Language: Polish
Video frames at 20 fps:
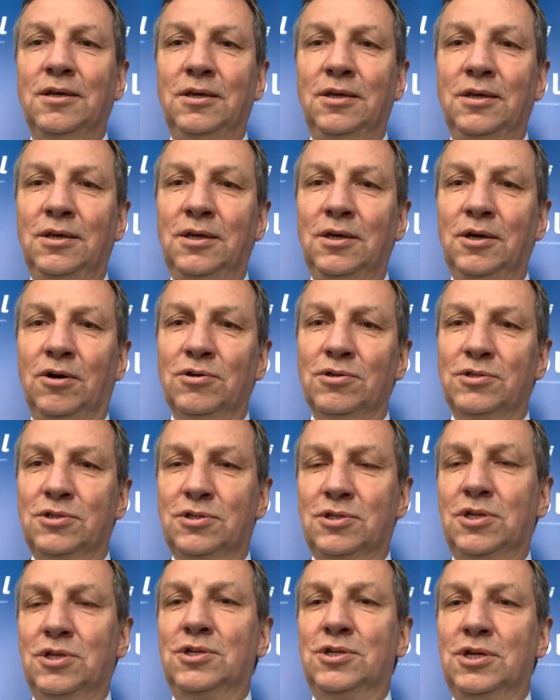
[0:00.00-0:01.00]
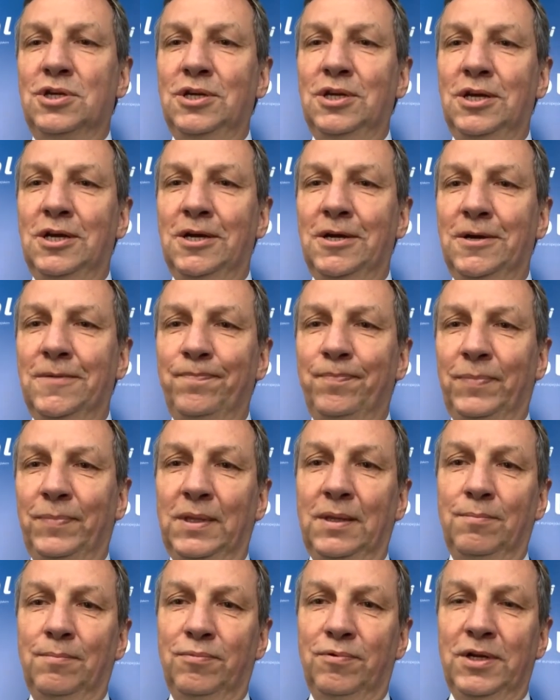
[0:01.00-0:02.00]
i ostrzeżenia
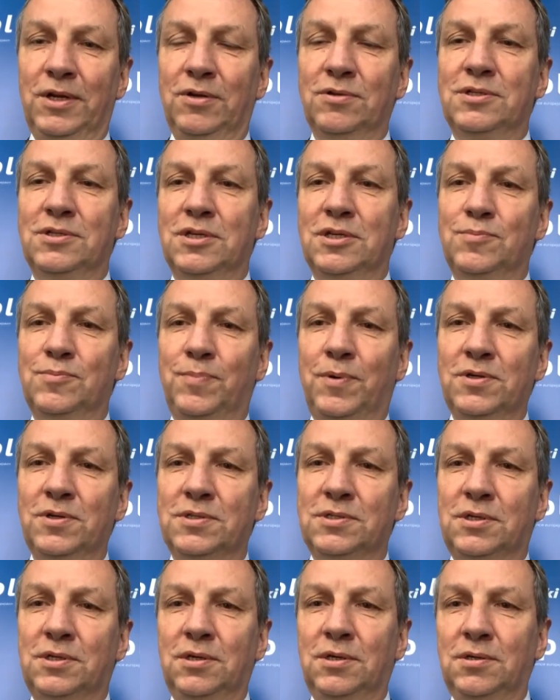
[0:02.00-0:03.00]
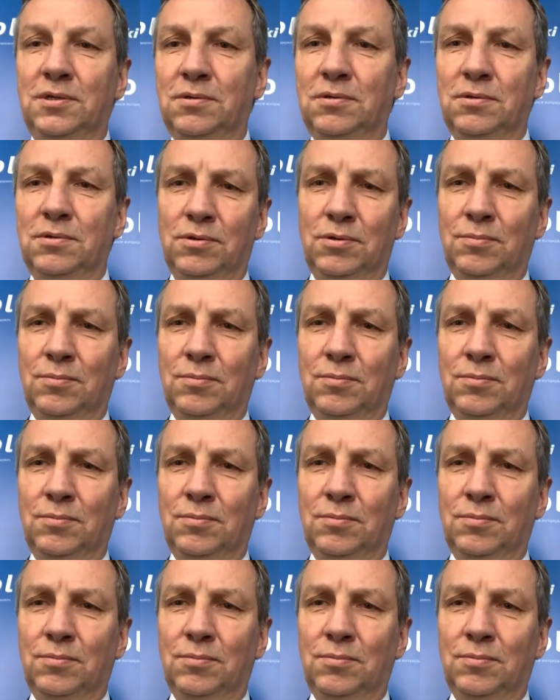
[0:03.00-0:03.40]
płynące z Polski,